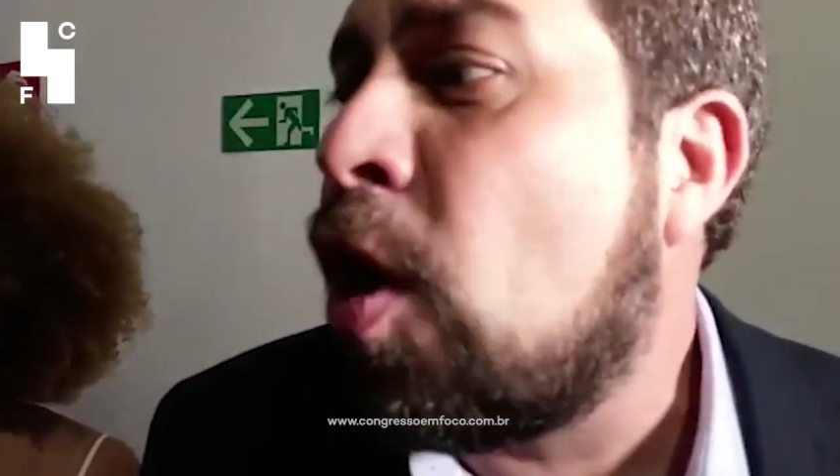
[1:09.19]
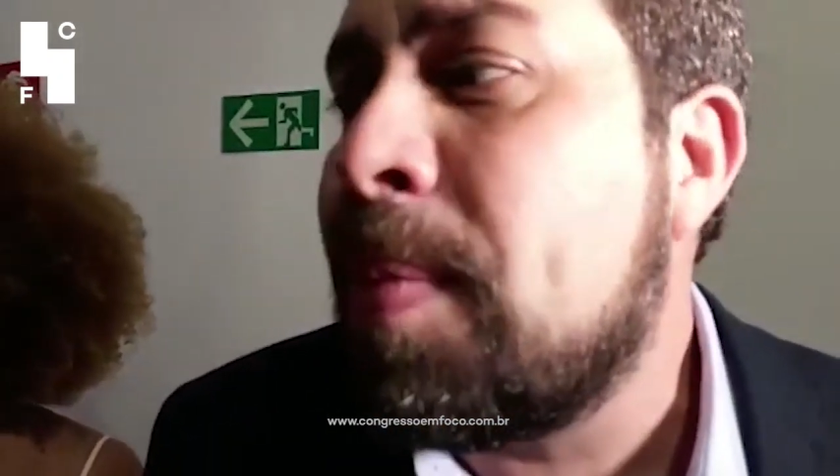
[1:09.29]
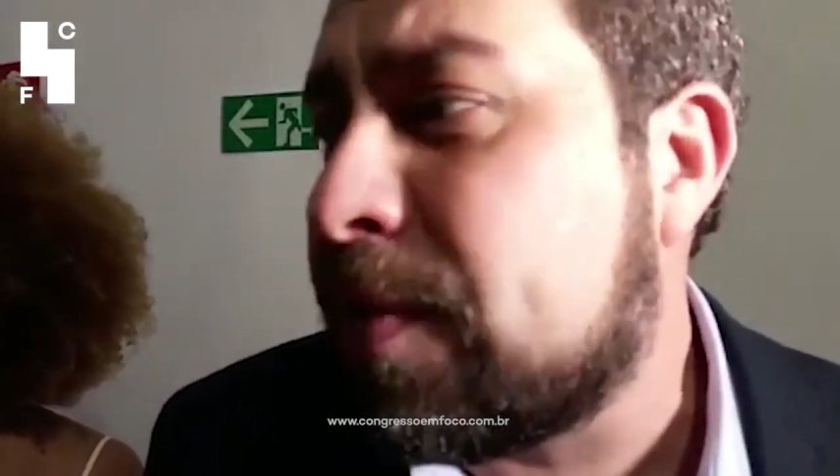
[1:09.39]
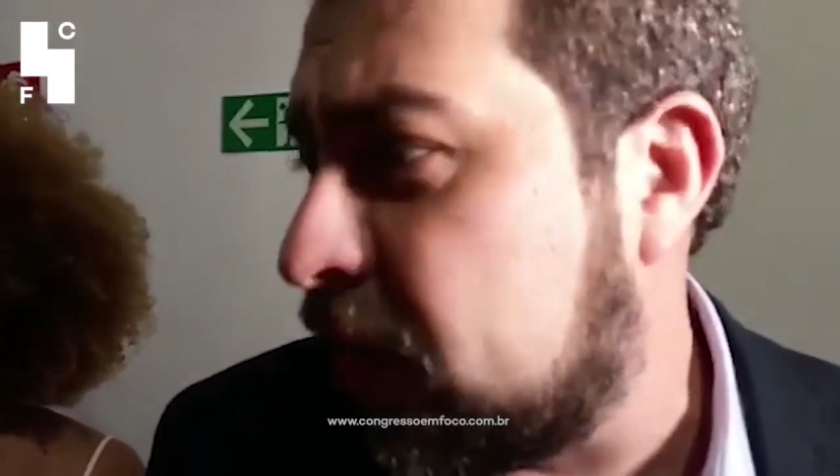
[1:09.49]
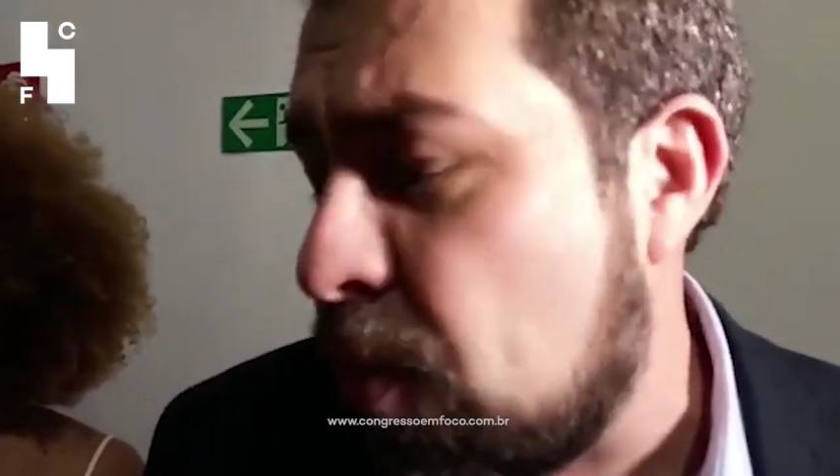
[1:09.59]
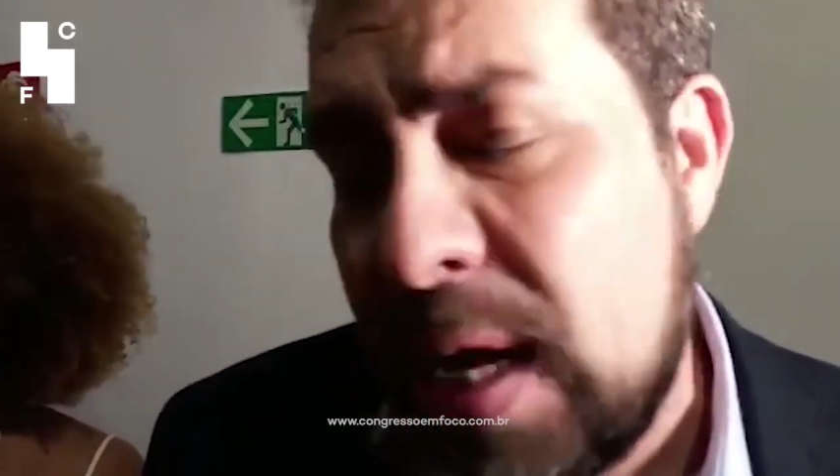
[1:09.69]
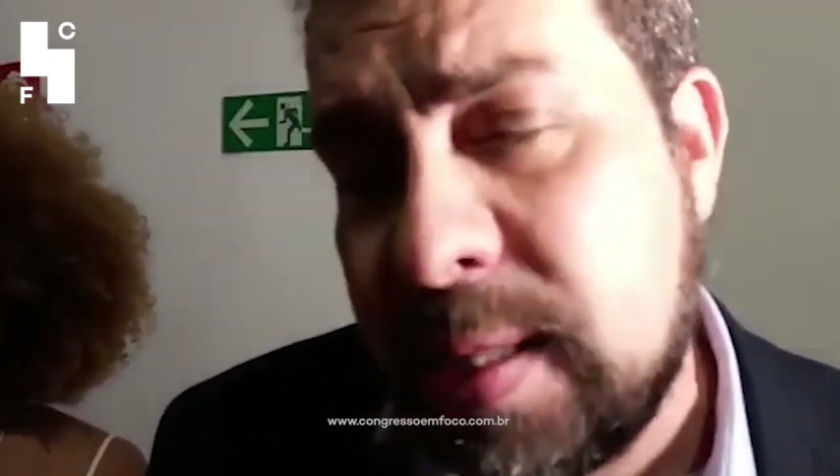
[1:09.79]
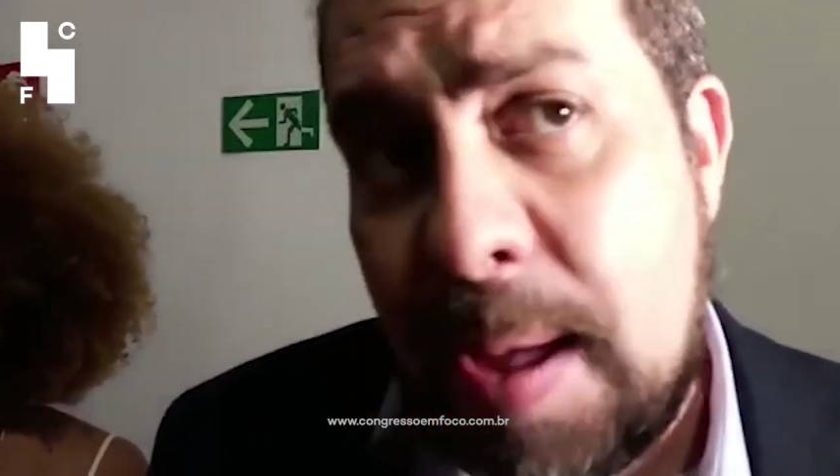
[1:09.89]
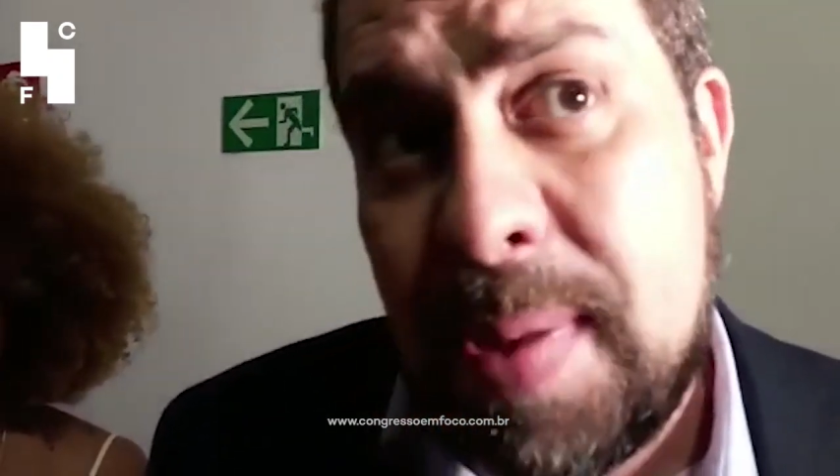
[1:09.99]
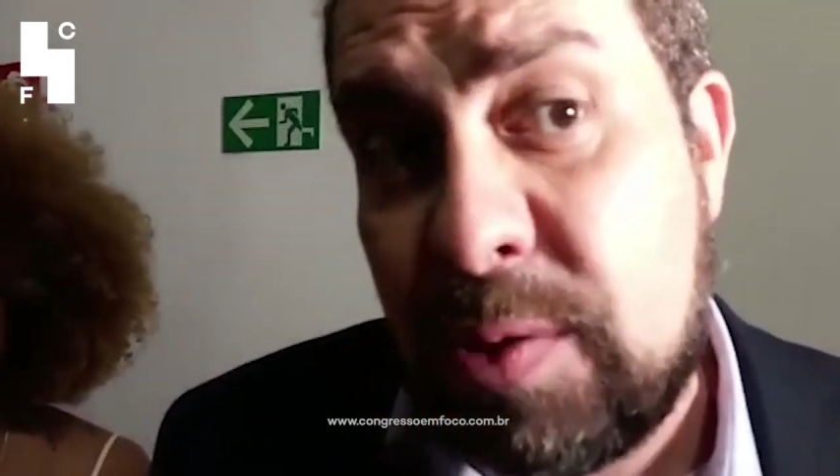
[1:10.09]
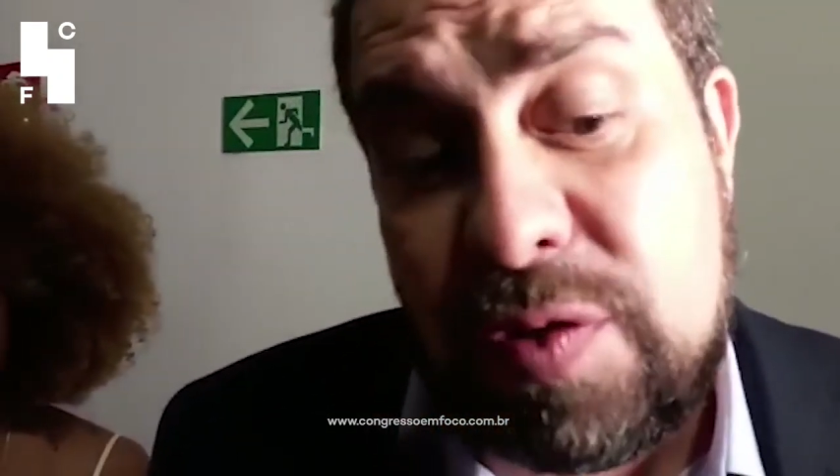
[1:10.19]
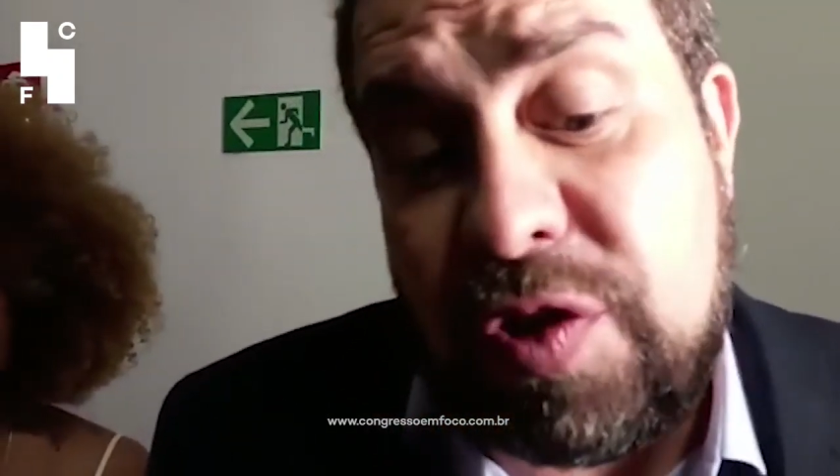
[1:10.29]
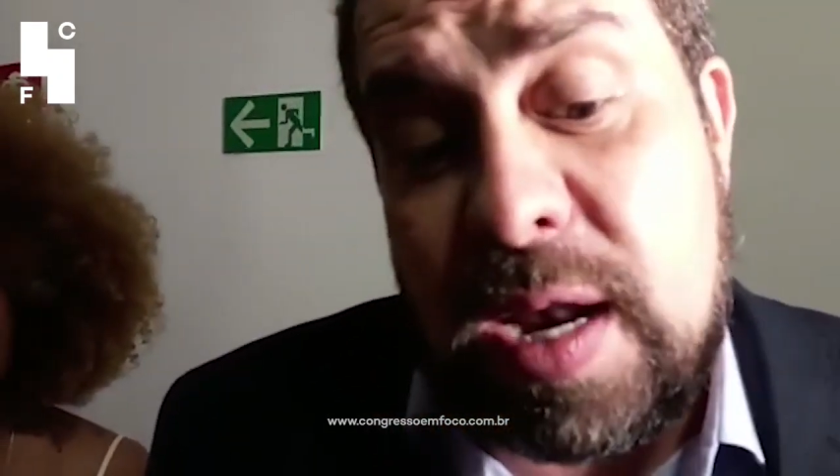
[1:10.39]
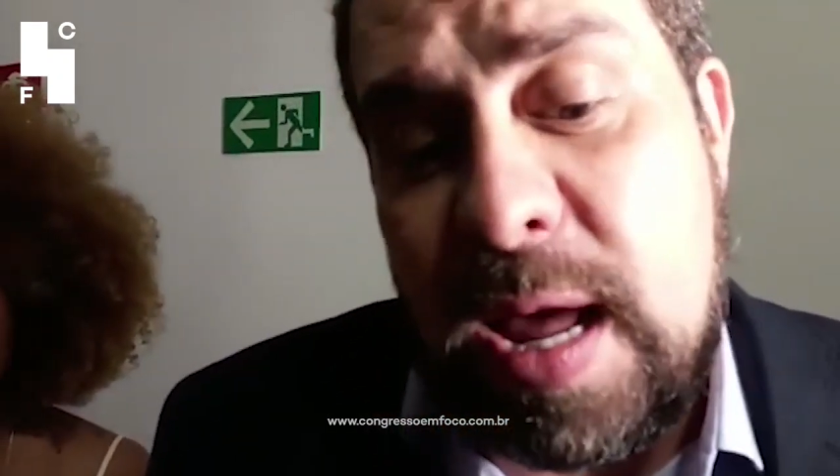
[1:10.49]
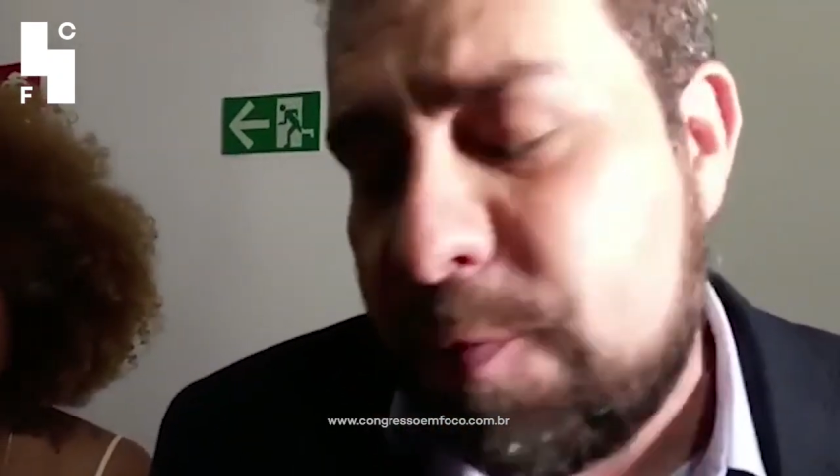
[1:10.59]
obras que estão em andamento em
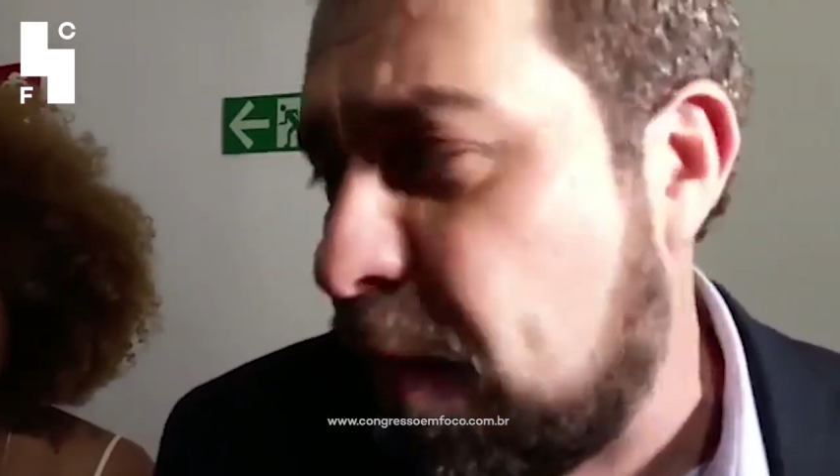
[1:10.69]
janeiro,